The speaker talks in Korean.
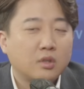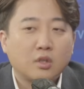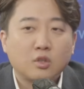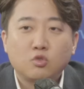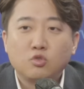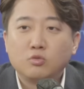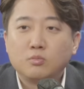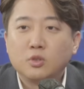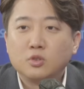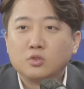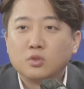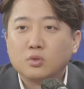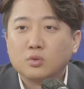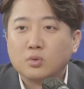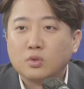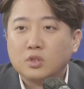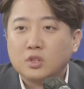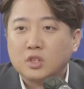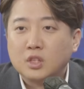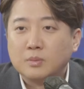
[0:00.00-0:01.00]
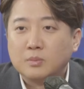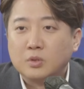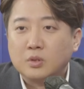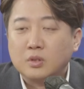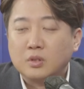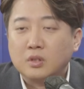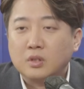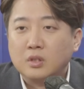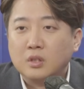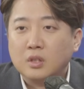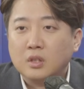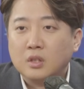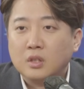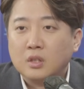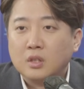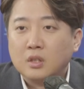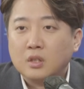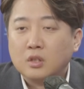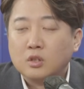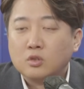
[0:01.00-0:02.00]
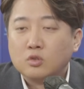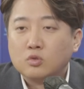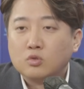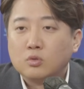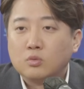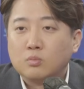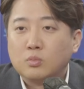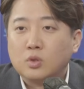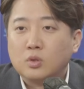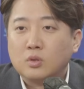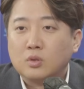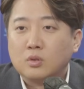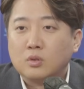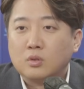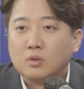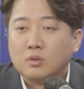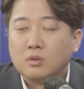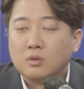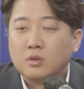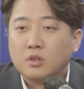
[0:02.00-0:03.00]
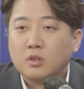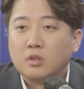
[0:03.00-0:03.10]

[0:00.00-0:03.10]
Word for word: 음. 두번 정도 이제 뭐뭐 뭐